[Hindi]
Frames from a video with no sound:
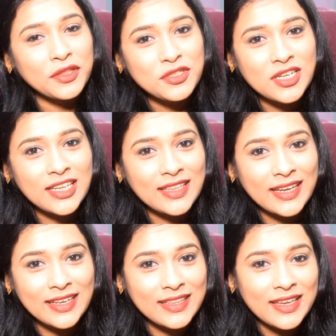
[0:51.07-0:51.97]
तो चलिए
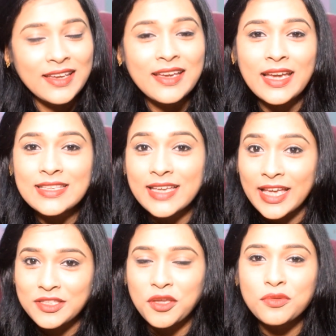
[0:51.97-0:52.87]
देख लेते हैं इसे
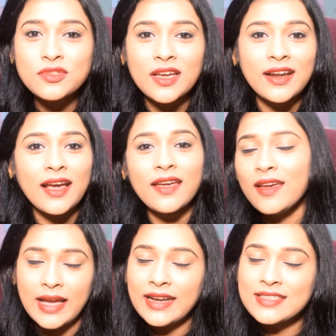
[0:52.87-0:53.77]
कैसे यूज़ करना है
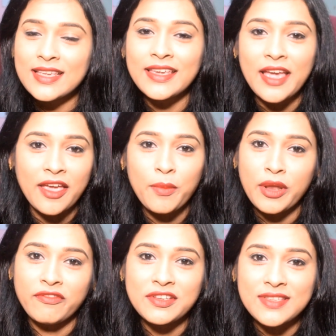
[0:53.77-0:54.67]
एंड इसके क्या क्या
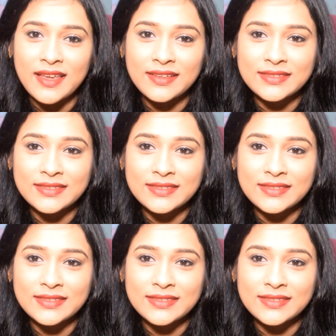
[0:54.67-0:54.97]
बेनिफिट्स हैं